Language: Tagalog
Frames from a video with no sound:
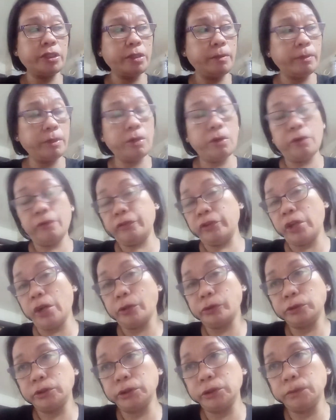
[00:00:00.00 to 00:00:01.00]
na mag-coffee
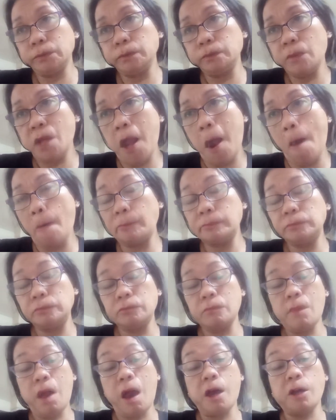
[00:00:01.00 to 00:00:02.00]
ako ng
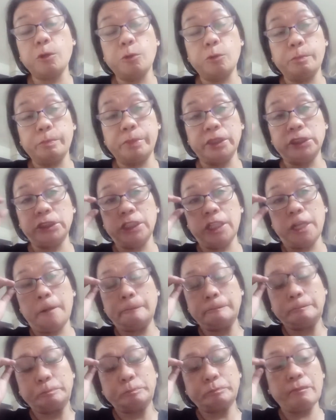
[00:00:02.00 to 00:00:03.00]
mm, mga coffee na yan.
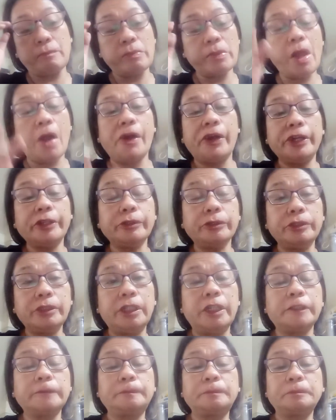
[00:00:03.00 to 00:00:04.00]
Ito na lang.